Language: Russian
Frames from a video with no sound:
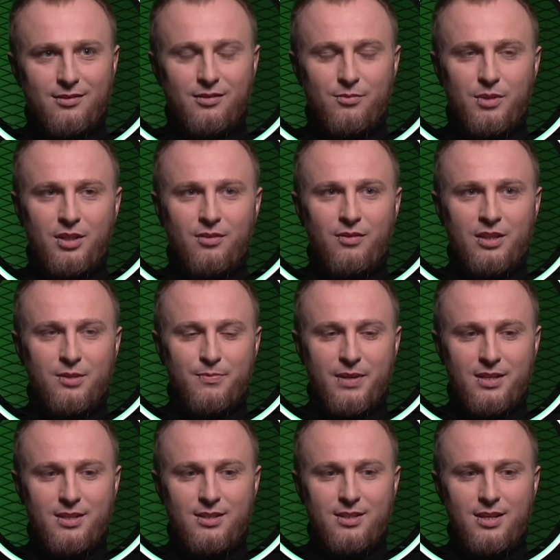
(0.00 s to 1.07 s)
У меня
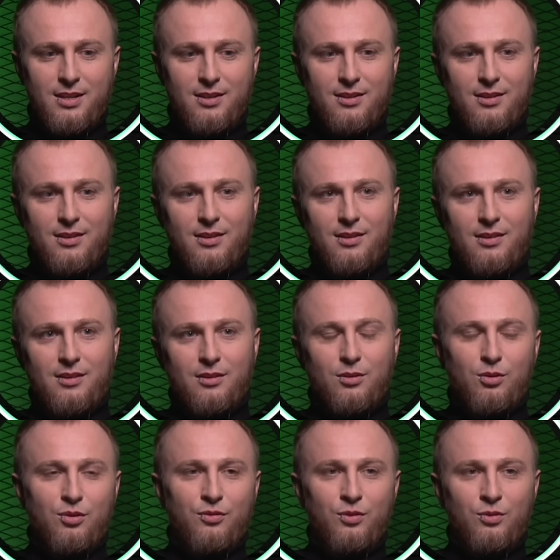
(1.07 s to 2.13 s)
25 детей трое